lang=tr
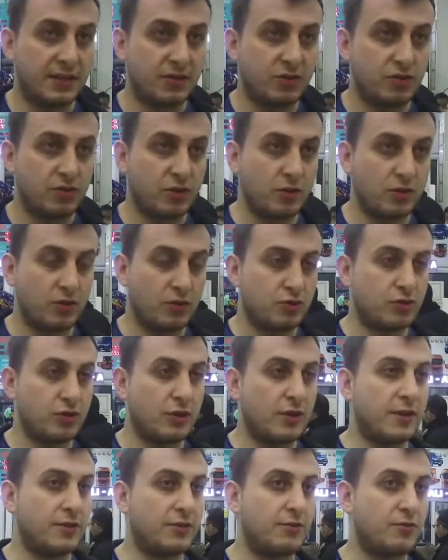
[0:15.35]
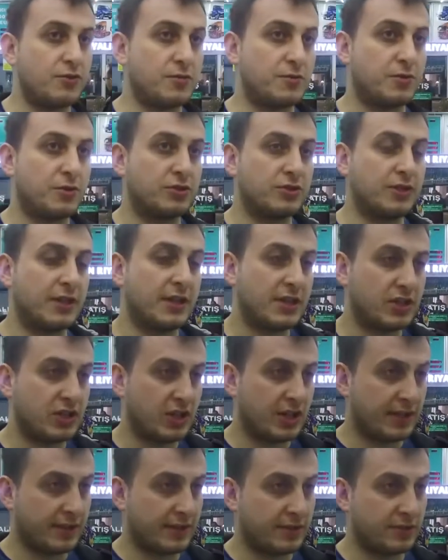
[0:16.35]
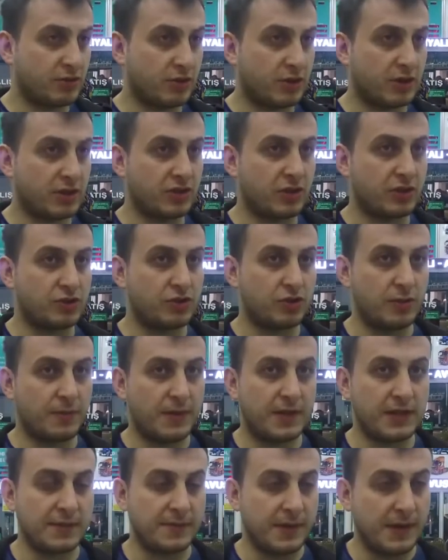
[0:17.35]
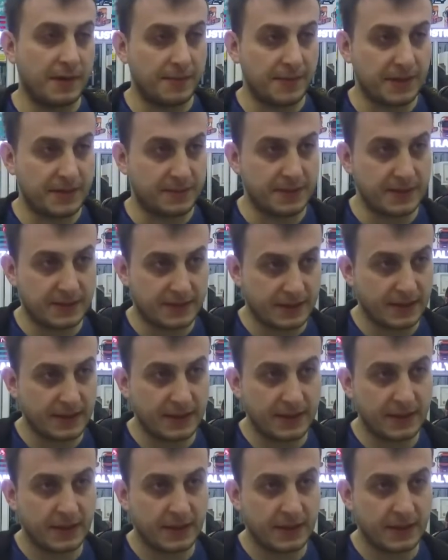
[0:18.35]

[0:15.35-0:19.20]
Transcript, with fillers: Yazıcıoğlu Gülsöler Döviz Bürosu'nda gişe etkisi olarak çalışıyorum. Adım Ahmet Birtek.